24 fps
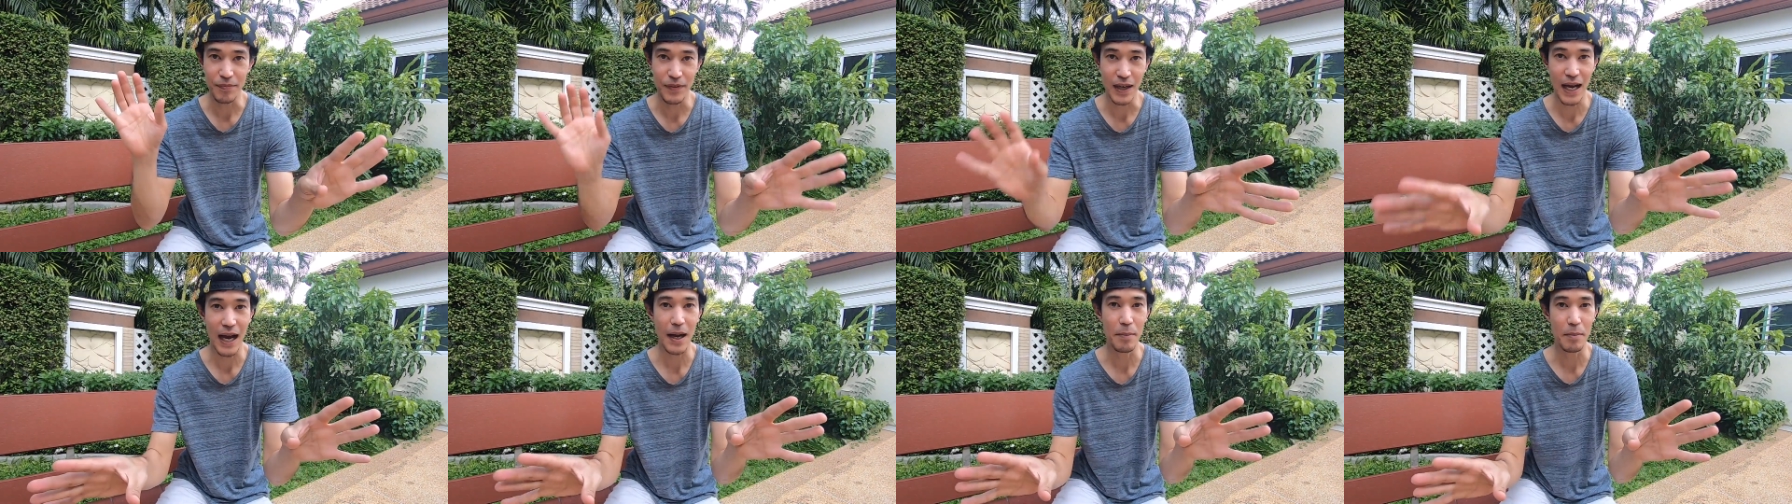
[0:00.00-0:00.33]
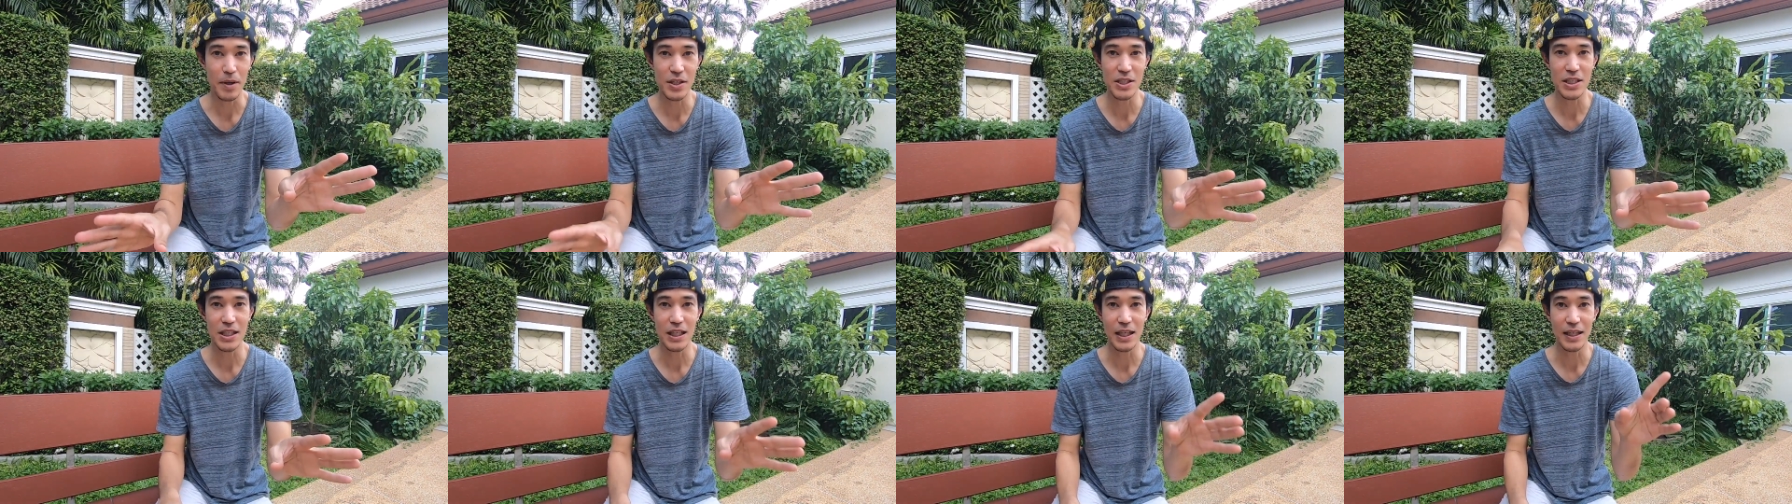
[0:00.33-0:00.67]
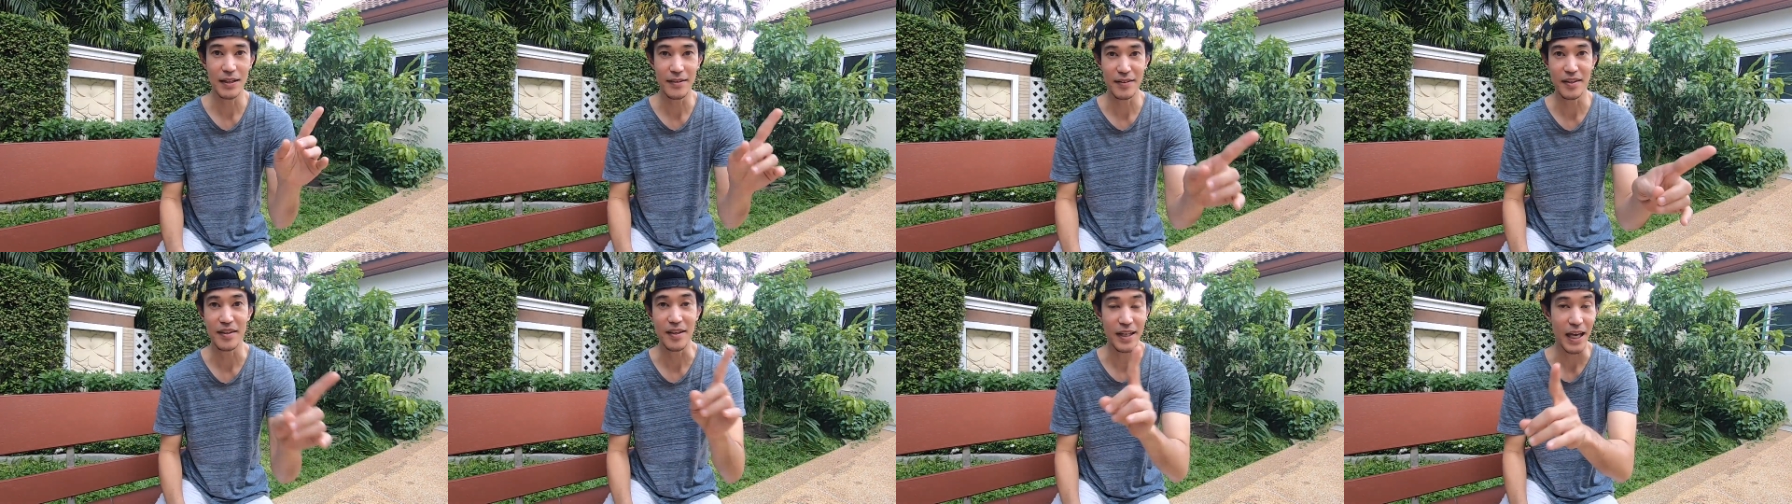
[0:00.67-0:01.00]
Time Machine
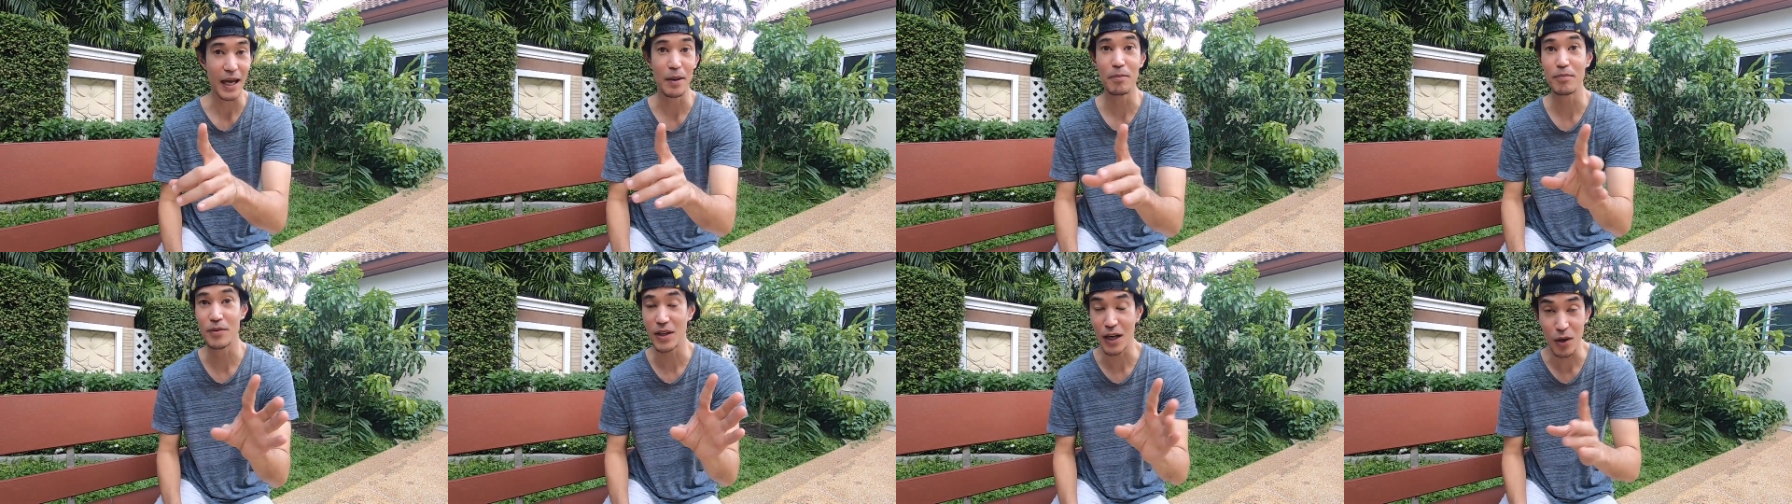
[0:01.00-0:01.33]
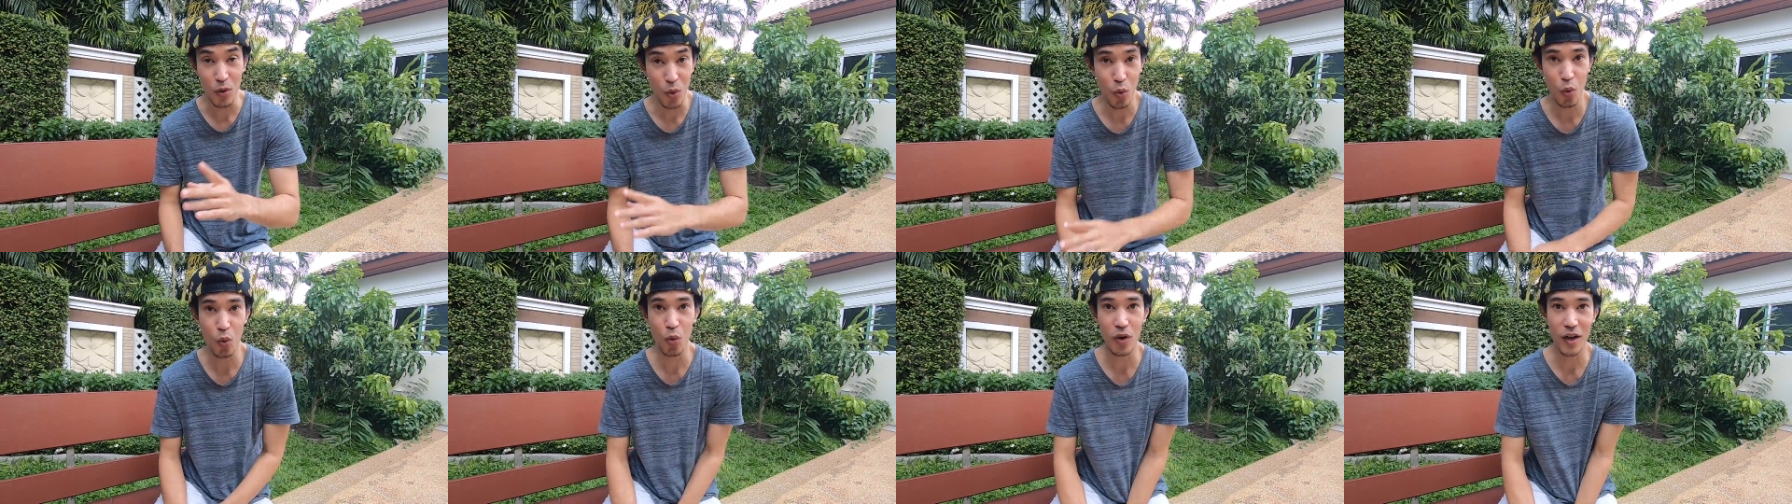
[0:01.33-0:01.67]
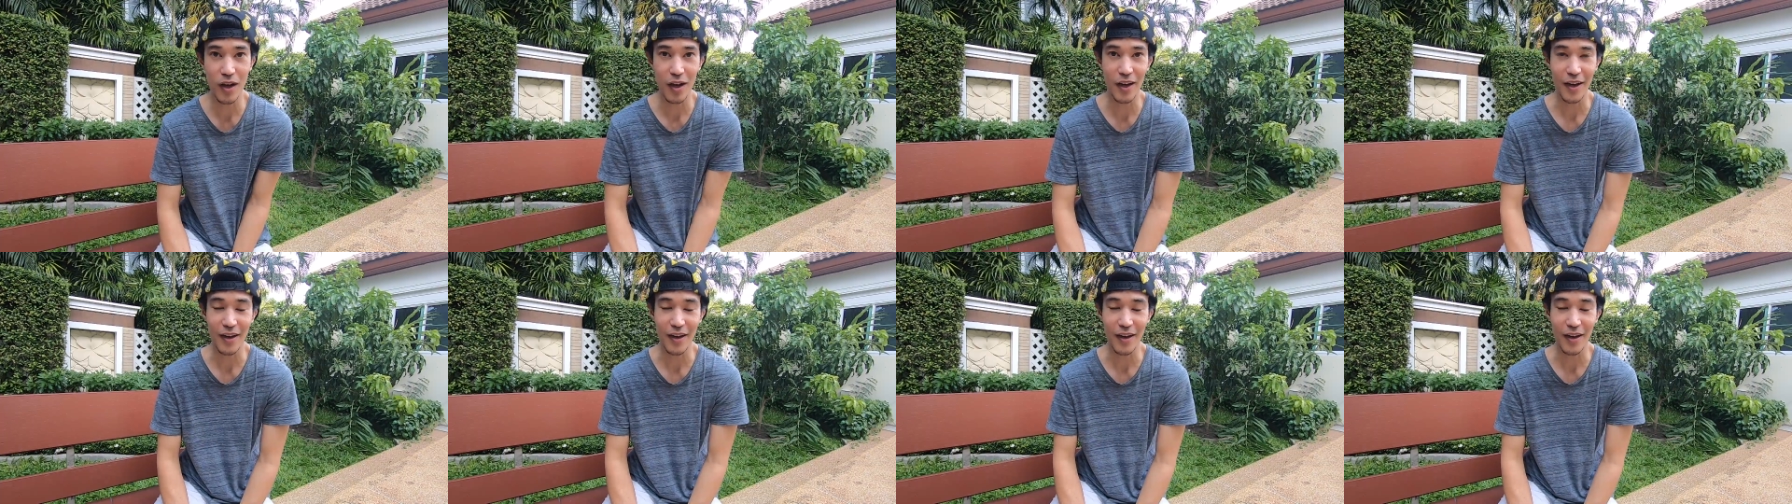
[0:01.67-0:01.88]
TM ทั้งคู่เล